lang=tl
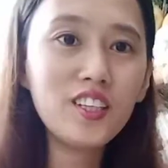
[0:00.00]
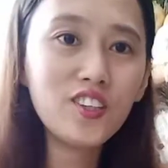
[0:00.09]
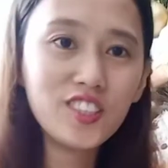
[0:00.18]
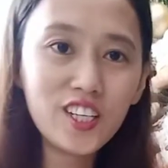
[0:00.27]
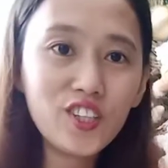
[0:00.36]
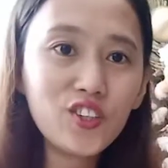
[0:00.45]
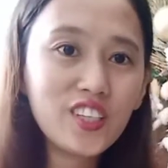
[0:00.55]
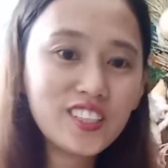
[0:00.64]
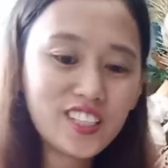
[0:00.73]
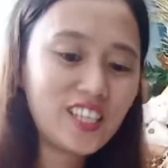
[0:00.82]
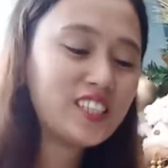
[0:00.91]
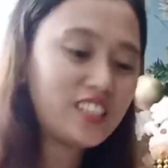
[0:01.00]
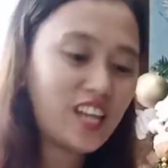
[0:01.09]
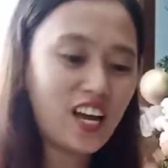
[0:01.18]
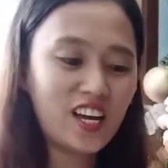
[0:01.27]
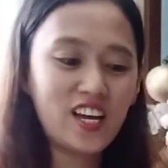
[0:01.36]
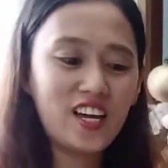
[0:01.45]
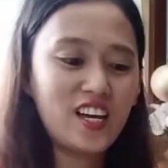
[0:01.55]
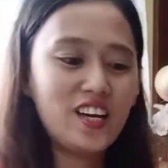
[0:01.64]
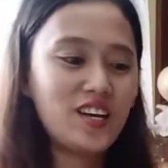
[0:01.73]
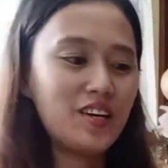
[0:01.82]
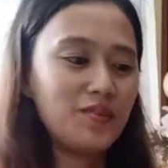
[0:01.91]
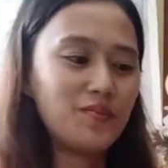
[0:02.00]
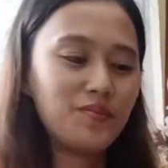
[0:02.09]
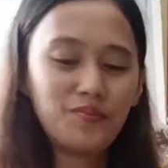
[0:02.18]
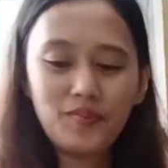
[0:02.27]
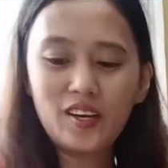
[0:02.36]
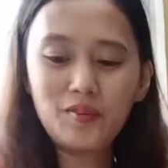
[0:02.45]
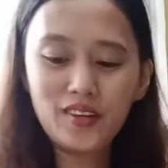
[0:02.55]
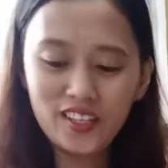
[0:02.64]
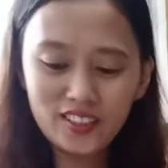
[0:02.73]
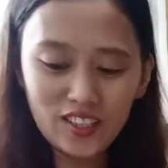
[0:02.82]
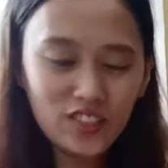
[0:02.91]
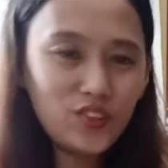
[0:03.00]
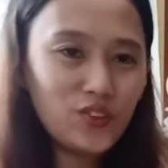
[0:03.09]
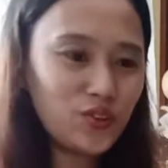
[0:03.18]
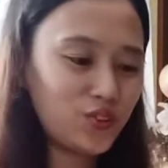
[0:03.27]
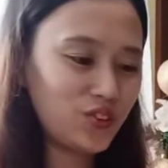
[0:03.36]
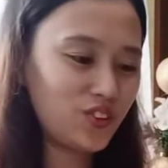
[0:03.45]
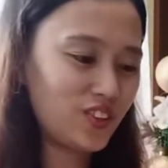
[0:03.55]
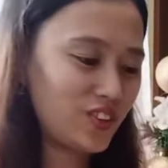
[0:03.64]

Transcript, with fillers: Pakita ko sa inyo isa-isa para makita niyo yung